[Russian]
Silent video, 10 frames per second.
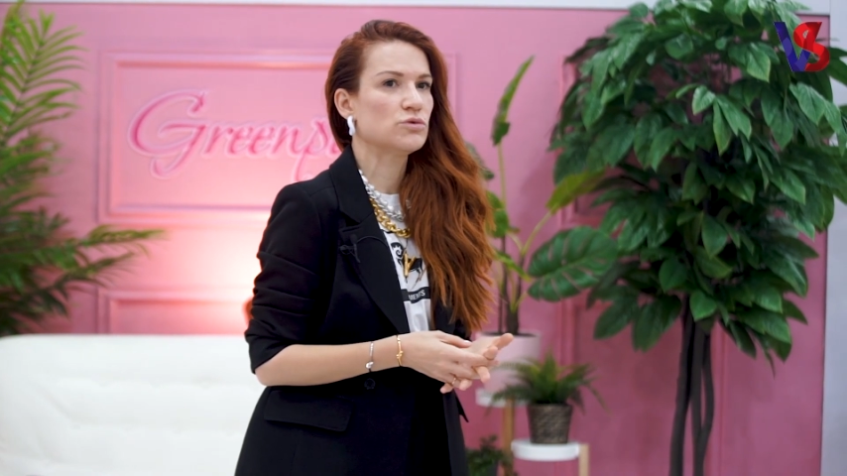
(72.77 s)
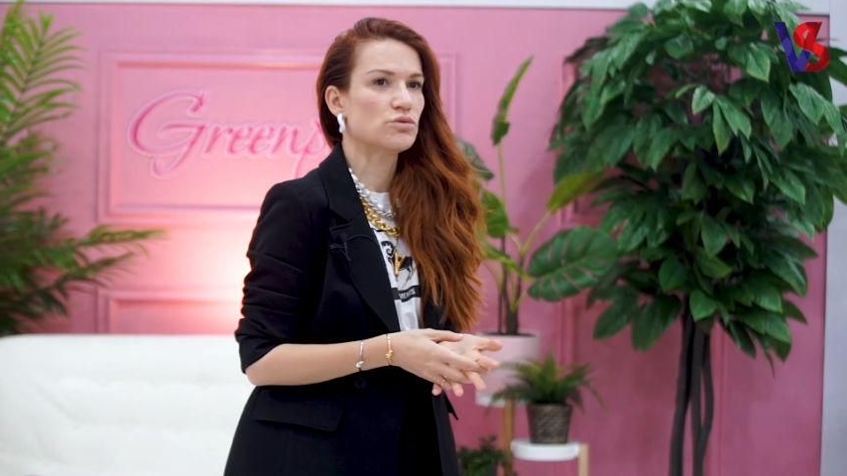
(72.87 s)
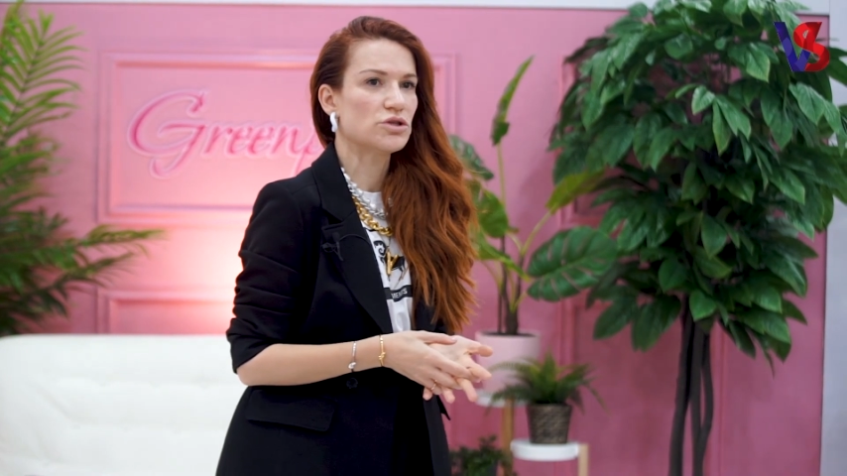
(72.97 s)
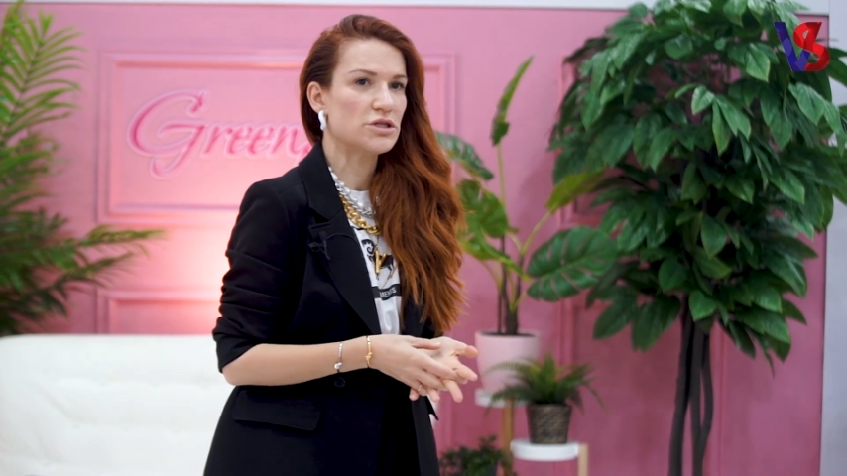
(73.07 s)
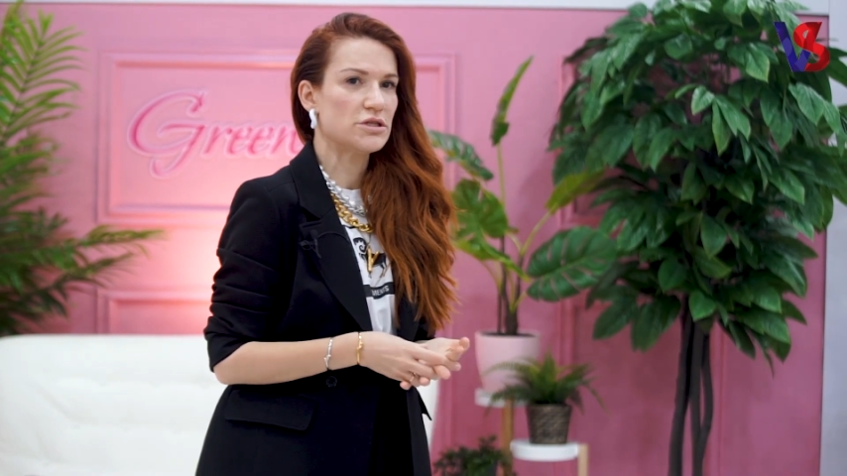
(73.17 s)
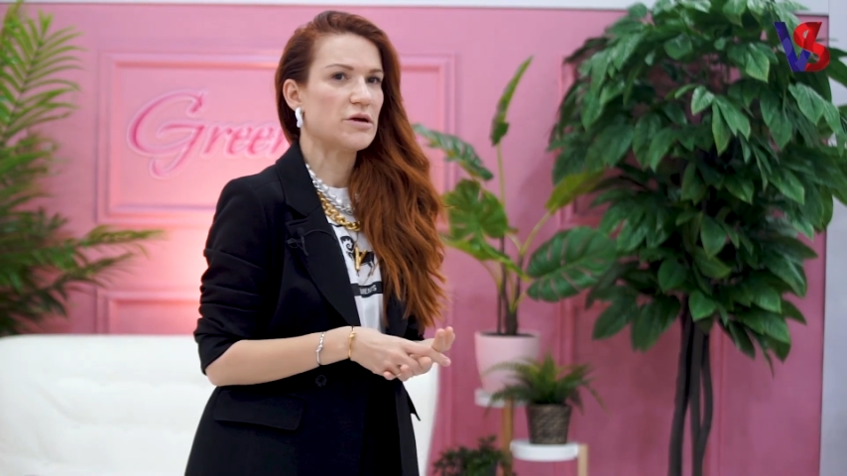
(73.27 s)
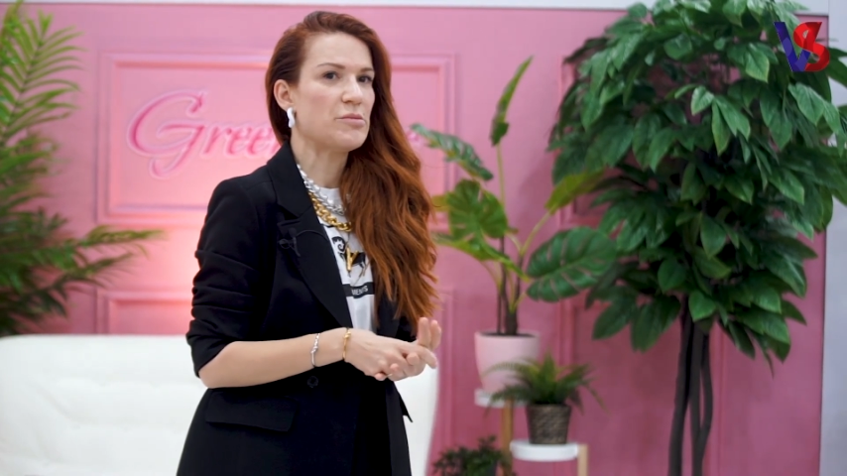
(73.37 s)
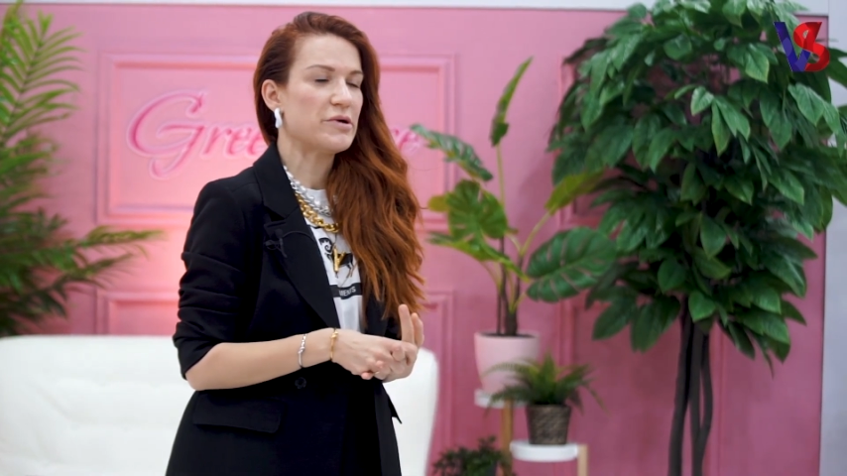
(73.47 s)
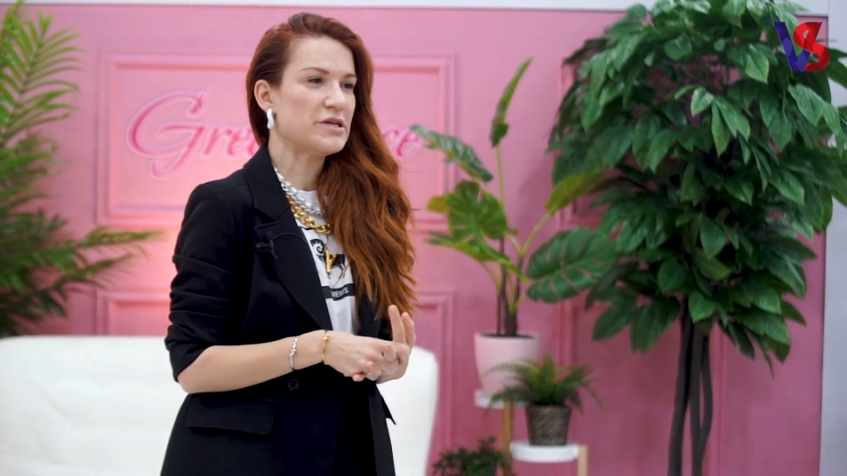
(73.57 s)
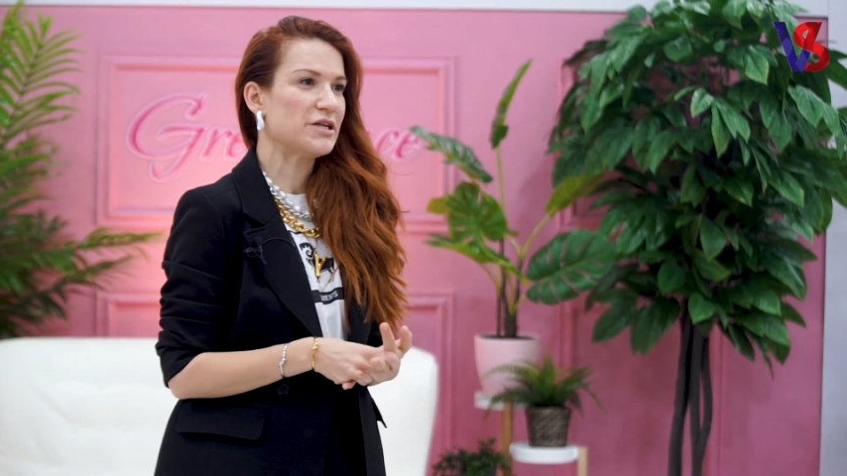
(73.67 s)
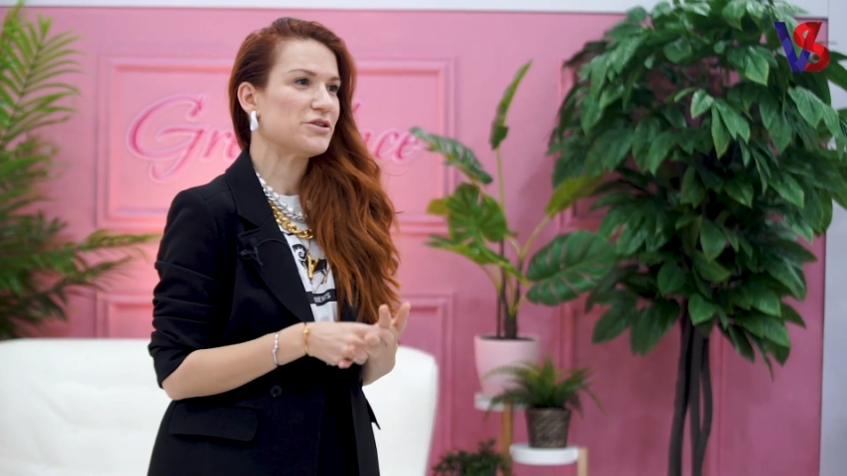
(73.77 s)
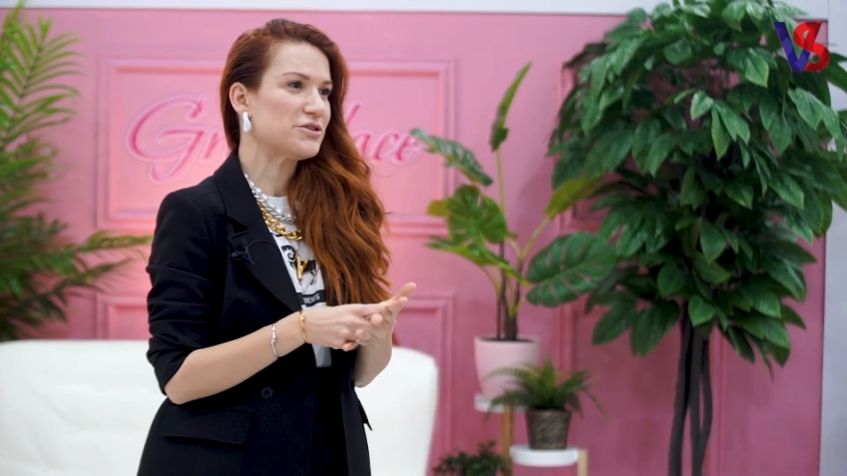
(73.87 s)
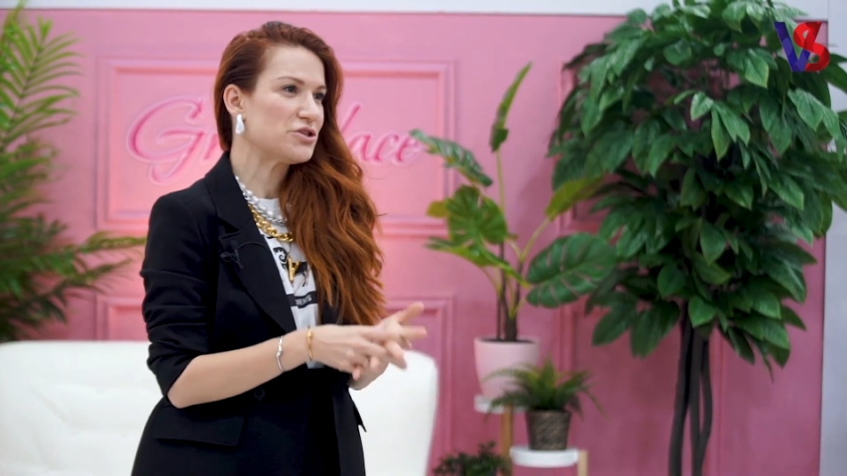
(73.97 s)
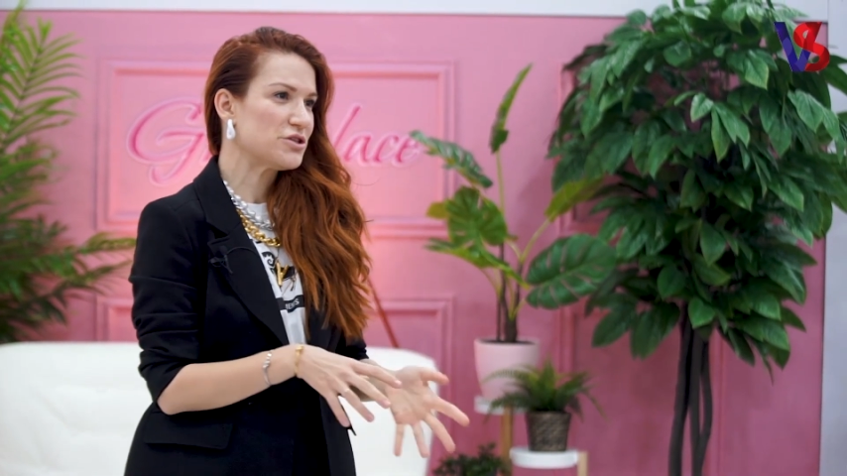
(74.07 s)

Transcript: Ну, жизнь там, понятно,